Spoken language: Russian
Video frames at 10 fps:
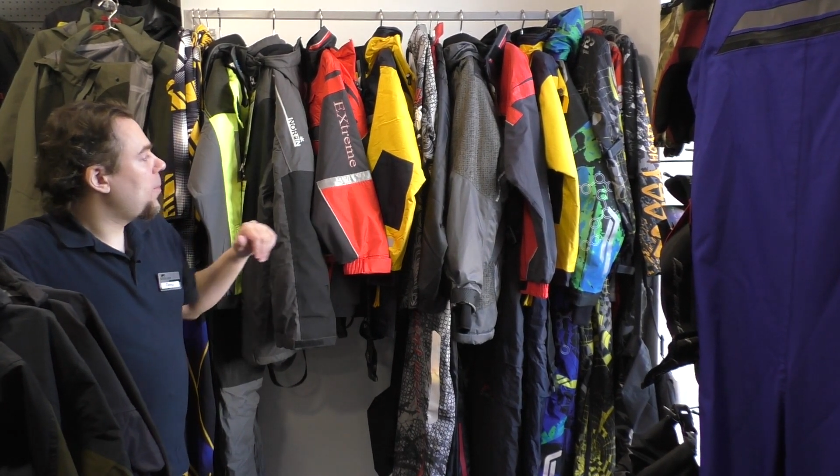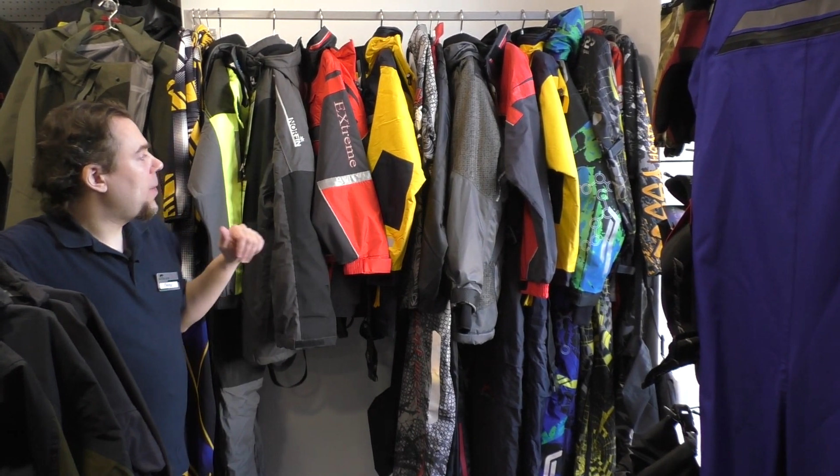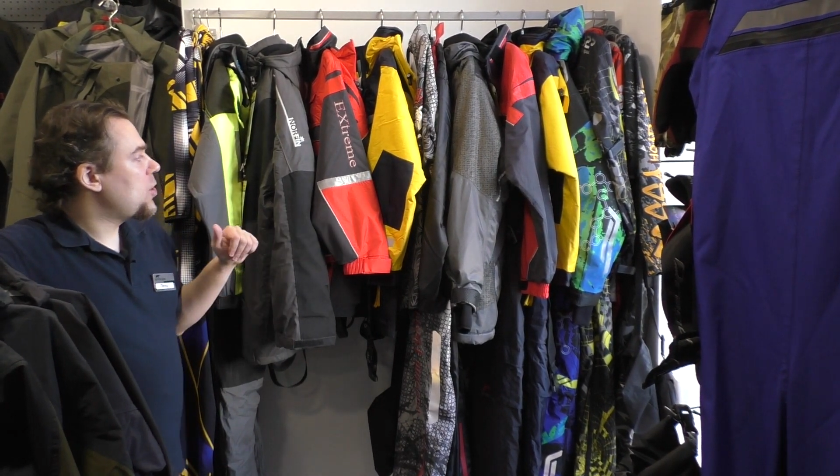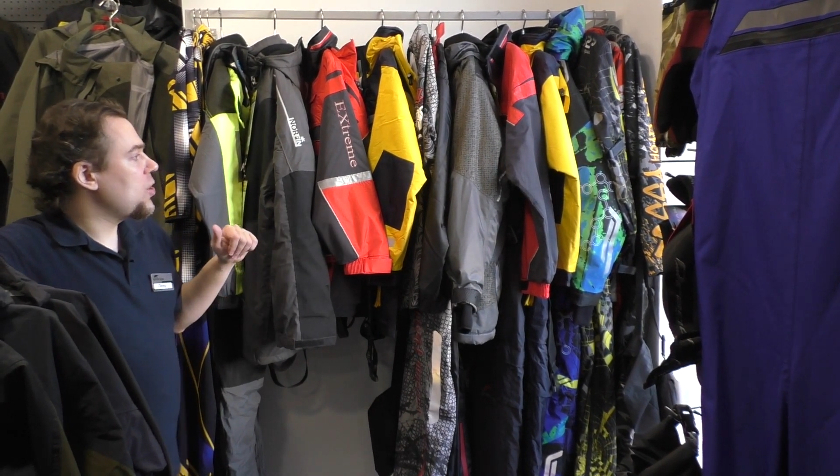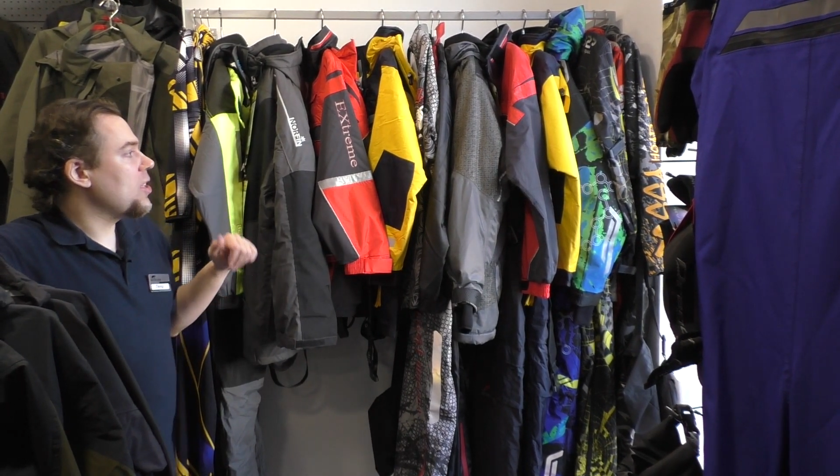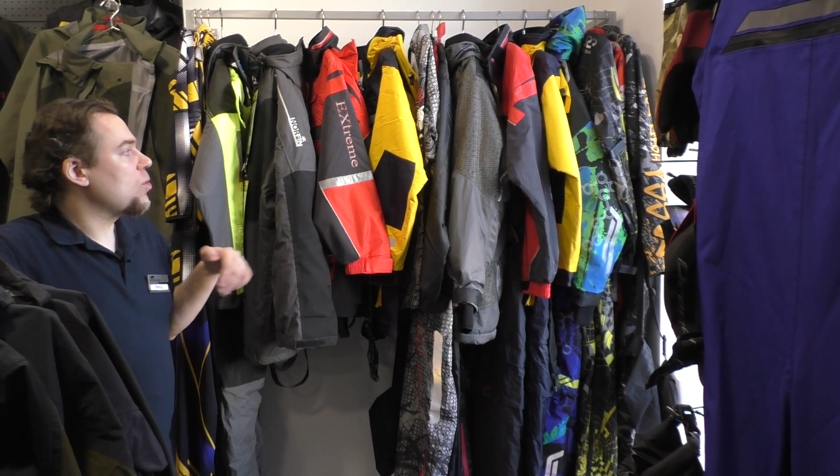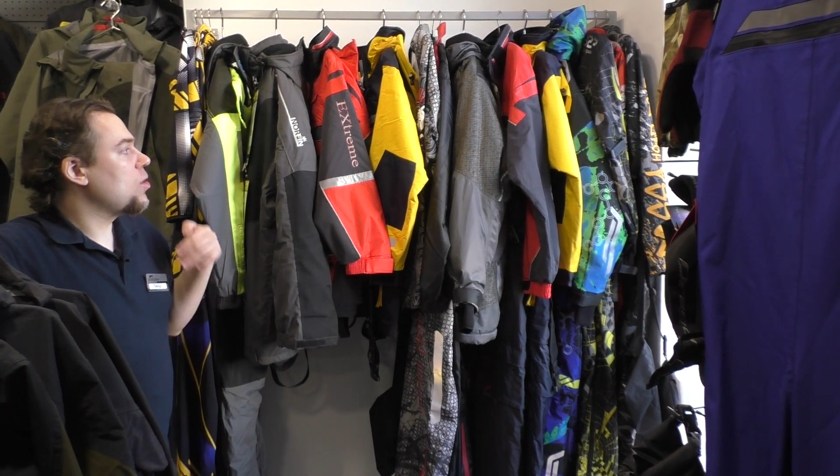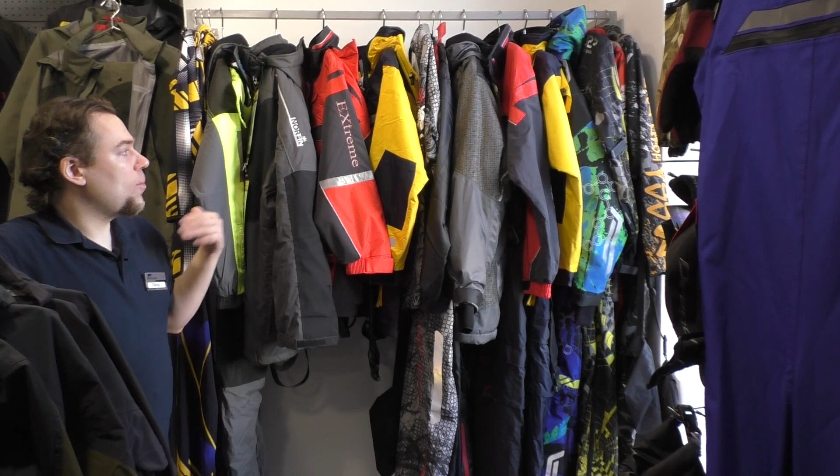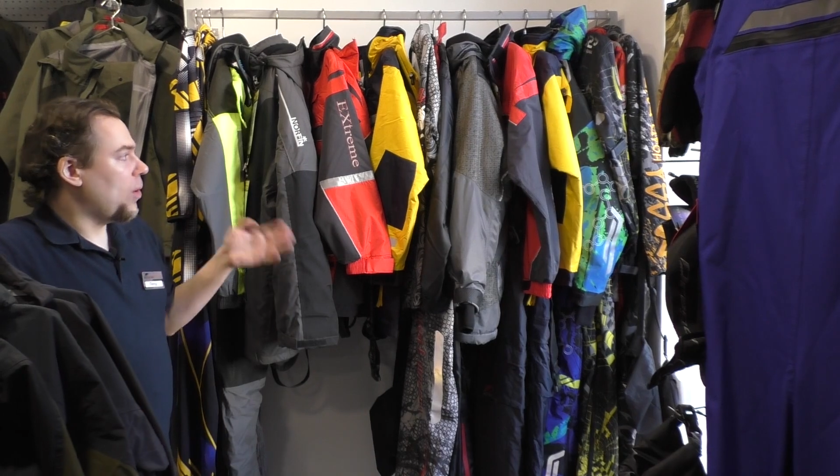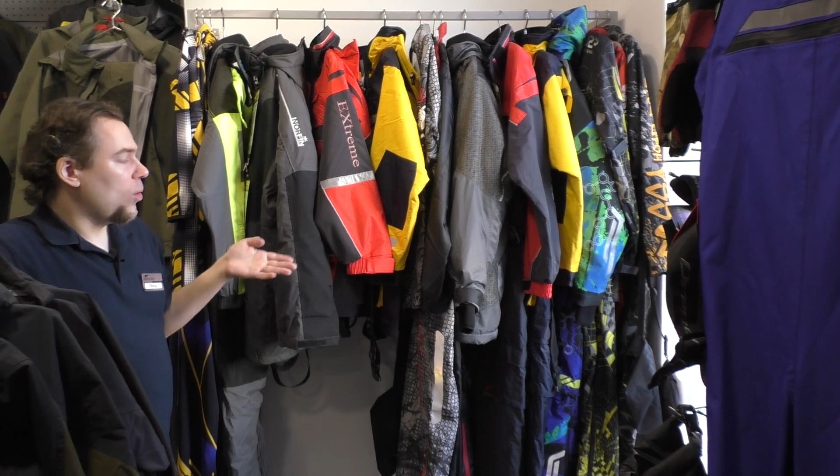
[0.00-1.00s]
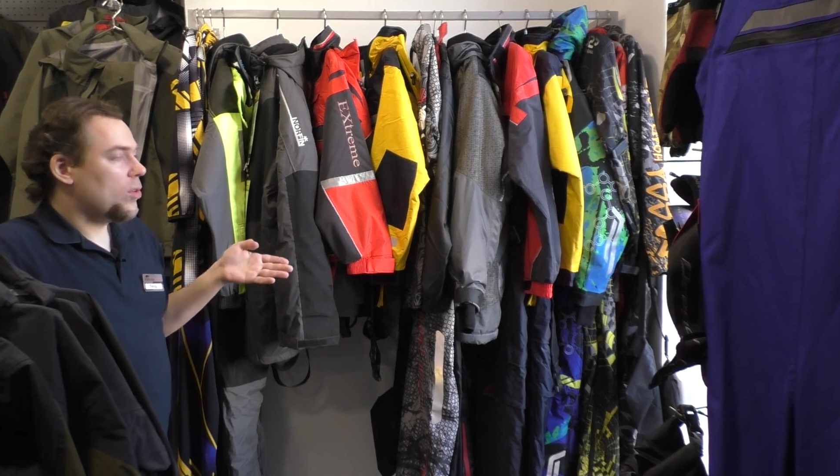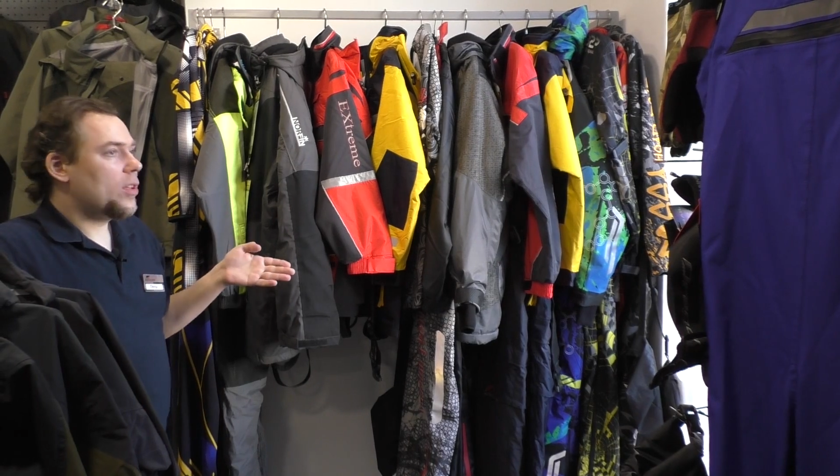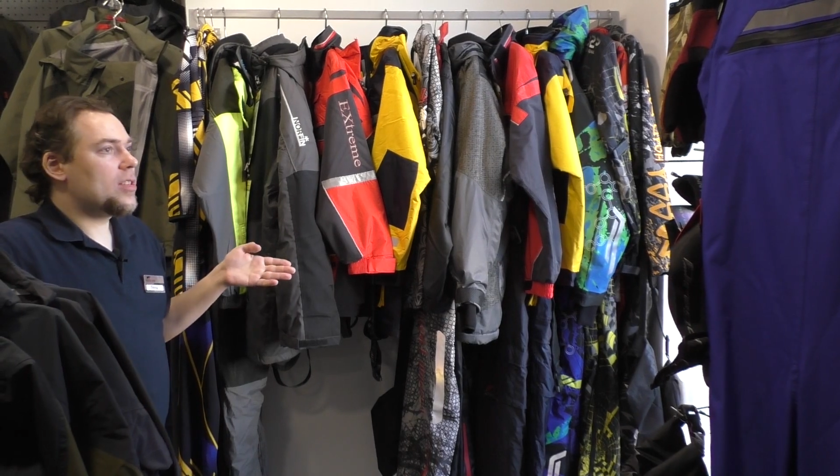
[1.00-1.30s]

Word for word: Опять же, есть утепленные,